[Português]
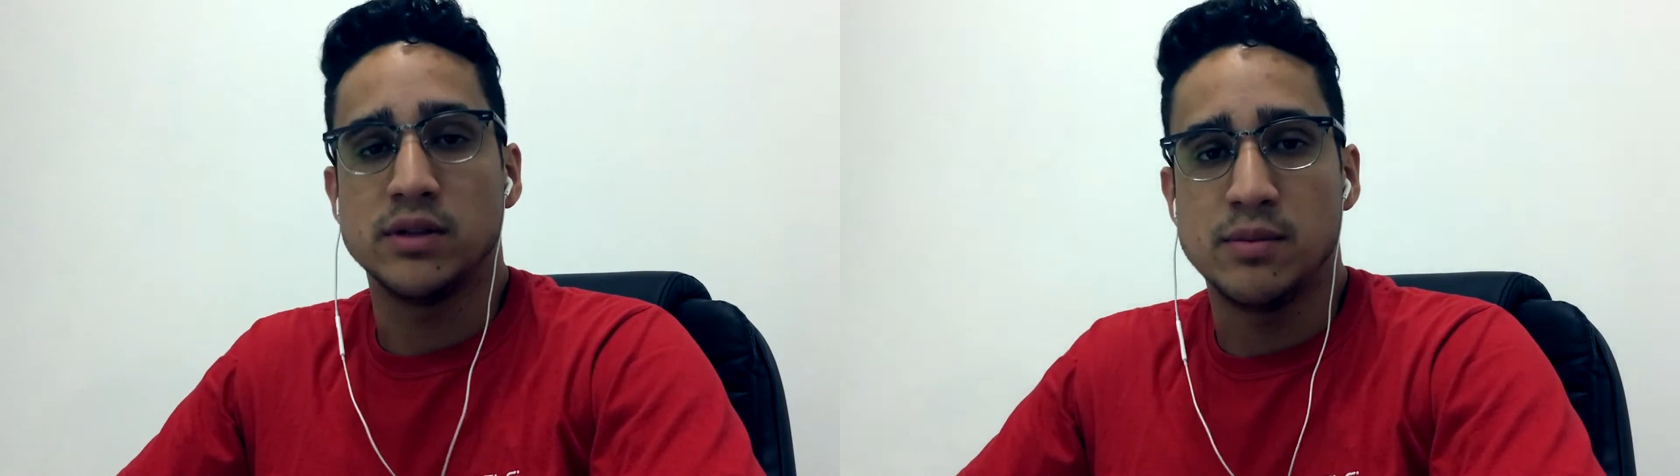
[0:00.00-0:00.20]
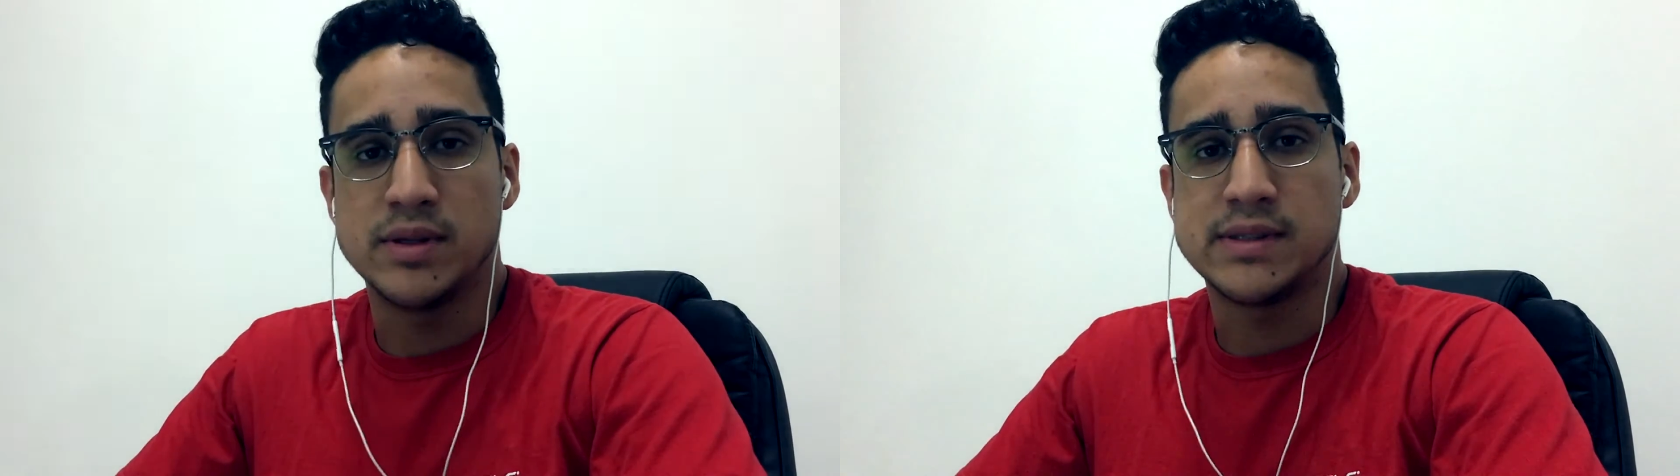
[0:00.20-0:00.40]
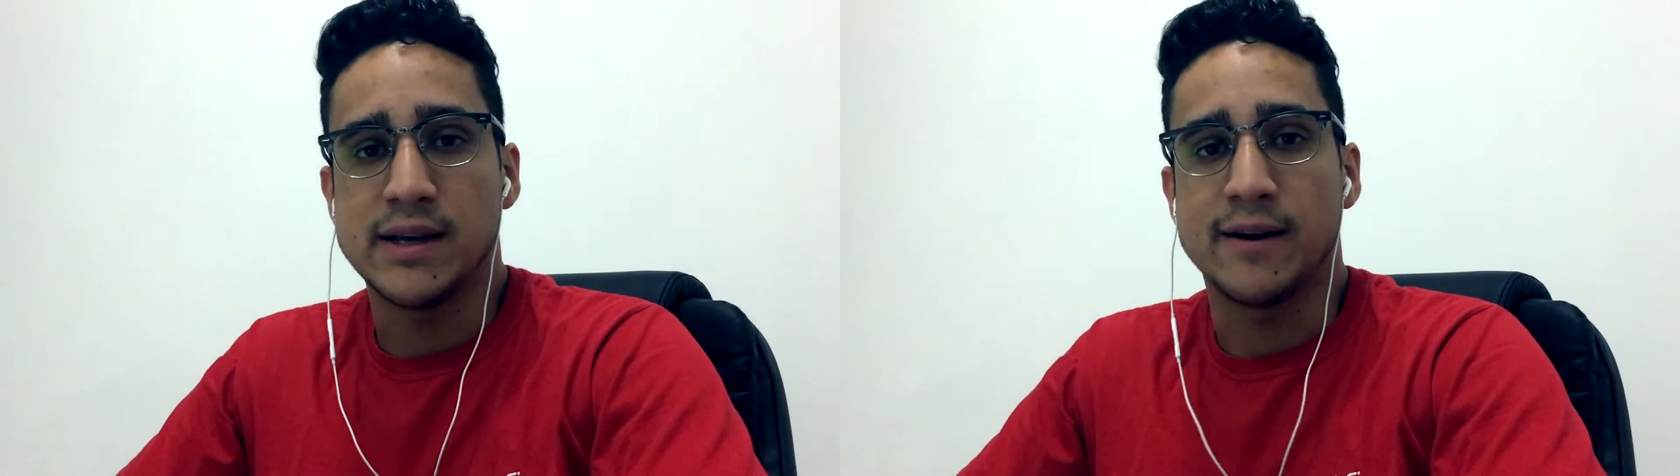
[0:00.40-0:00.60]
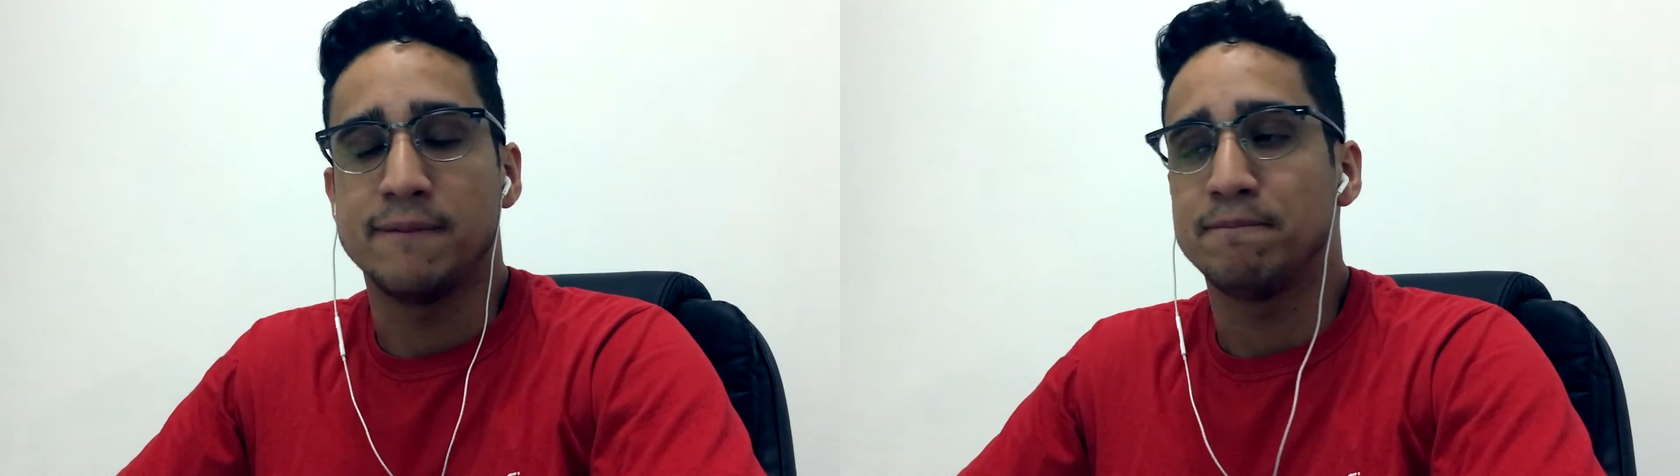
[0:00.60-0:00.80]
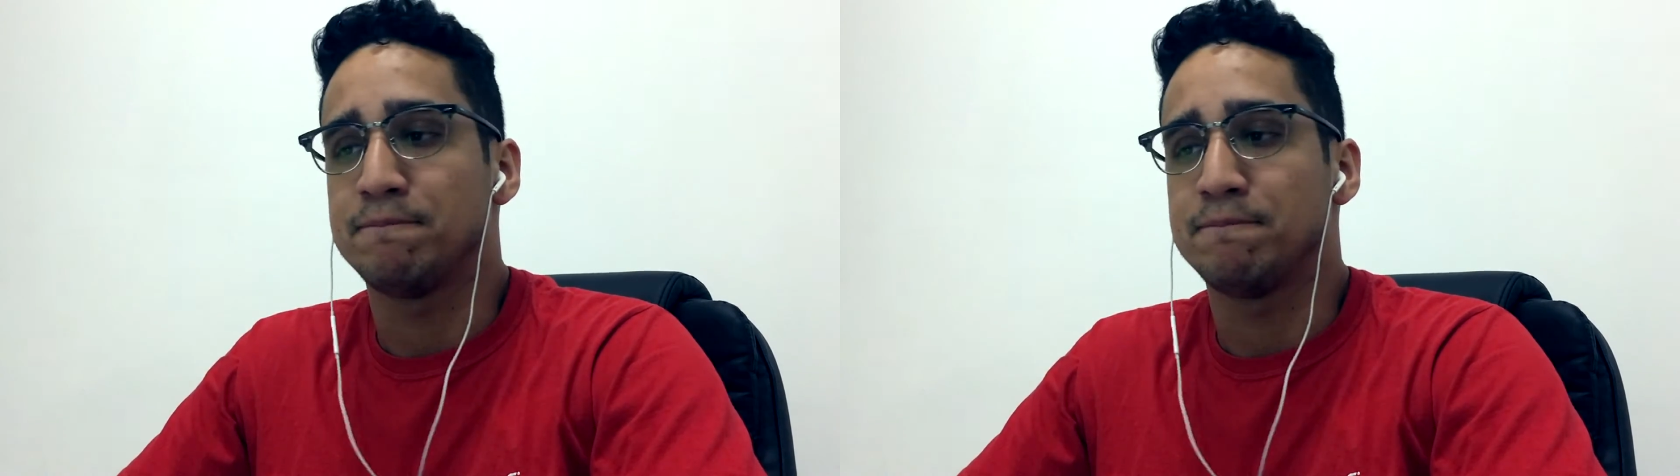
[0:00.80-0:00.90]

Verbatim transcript: DBCA.